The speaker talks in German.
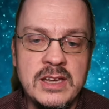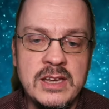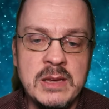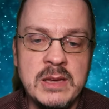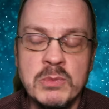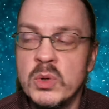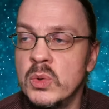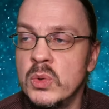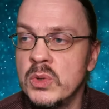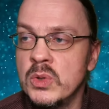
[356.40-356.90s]

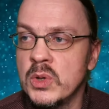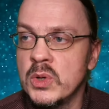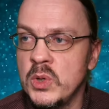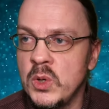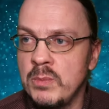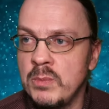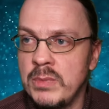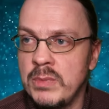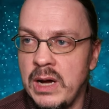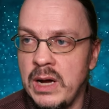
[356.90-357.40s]
im Grunde
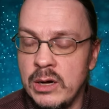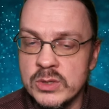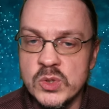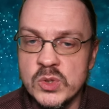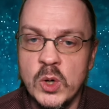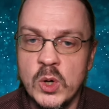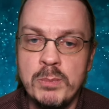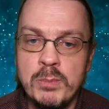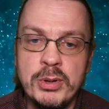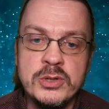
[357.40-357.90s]
genommen
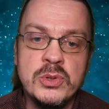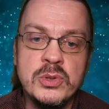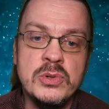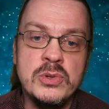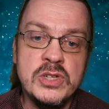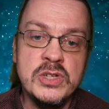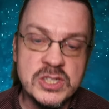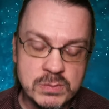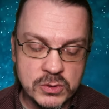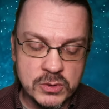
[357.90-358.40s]
aus
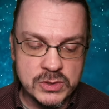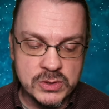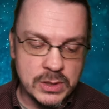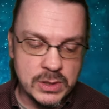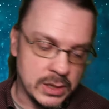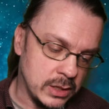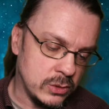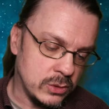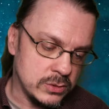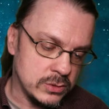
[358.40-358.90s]
Opportunismus
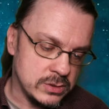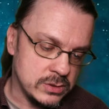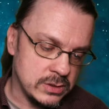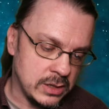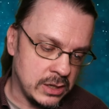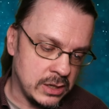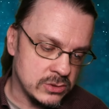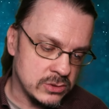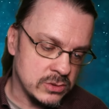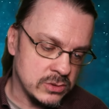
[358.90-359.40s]
heraus.
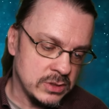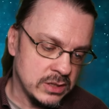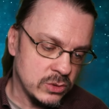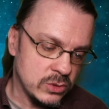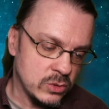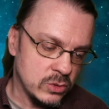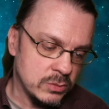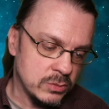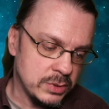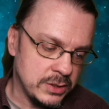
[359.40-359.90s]
Ja? Also
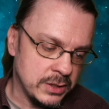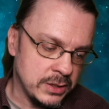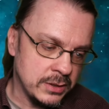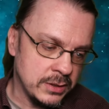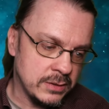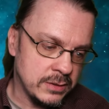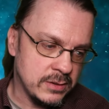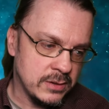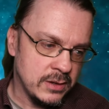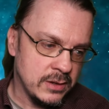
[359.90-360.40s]
nicht
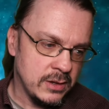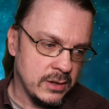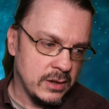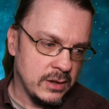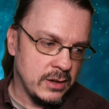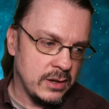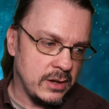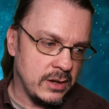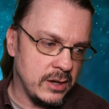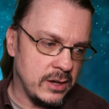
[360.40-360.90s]
unbedingt
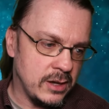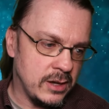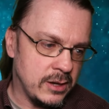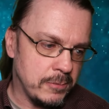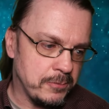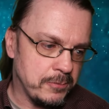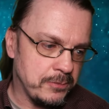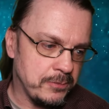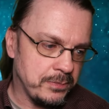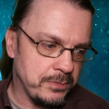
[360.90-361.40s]

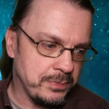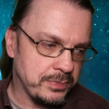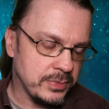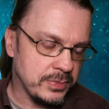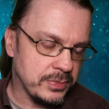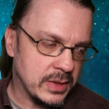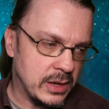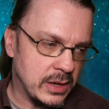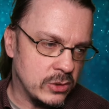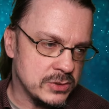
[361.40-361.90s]
ähm,
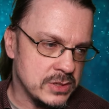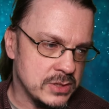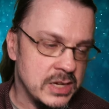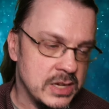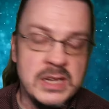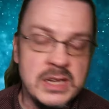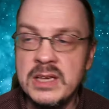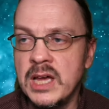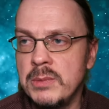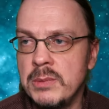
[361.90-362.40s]
aus
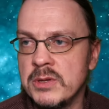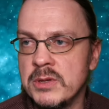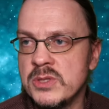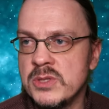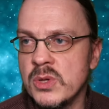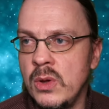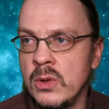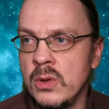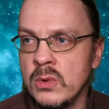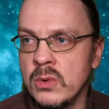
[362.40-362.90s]
inniger
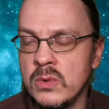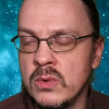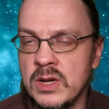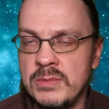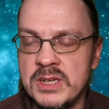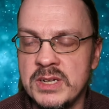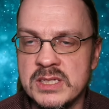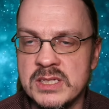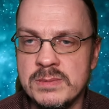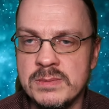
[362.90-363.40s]
Überzeugung,
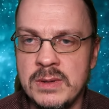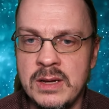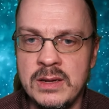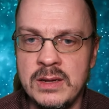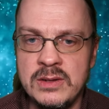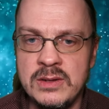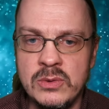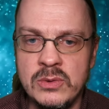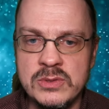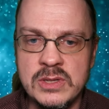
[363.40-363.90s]
aber das war
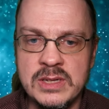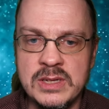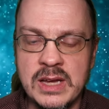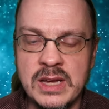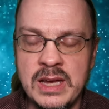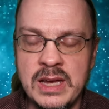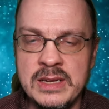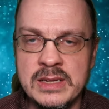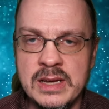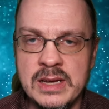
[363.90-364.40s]

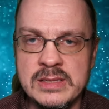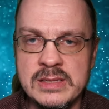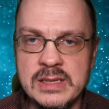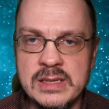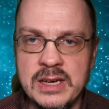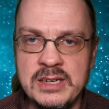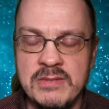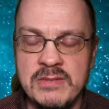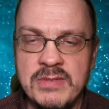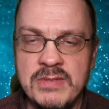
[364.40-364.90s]

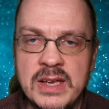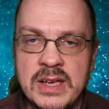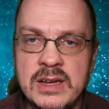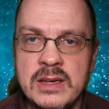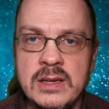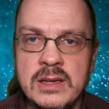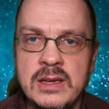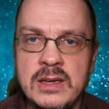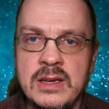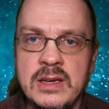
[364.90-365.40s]
1933 eine
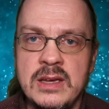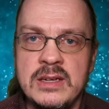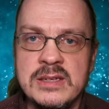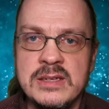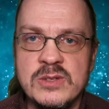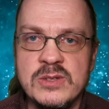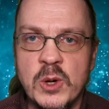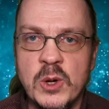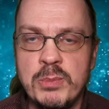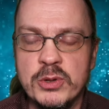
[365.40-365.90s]
Welle,
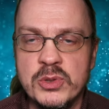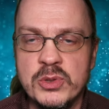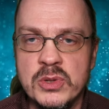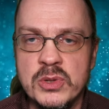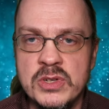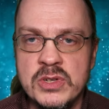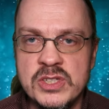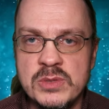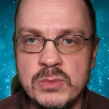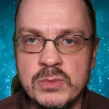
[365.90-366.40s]
des
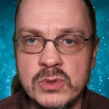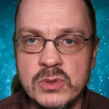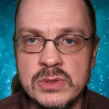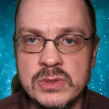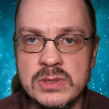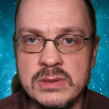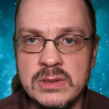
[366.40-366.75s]
Opportunismus.